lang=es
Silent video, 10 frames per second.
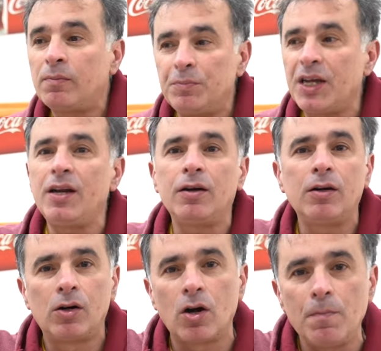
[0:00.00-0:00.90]

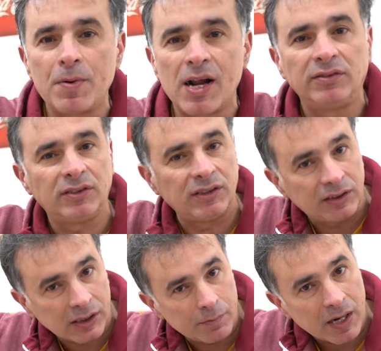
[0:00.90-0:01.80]
Vienen, compran y
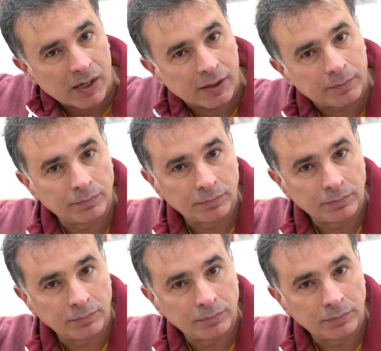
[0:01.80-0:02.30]
siguen viaje.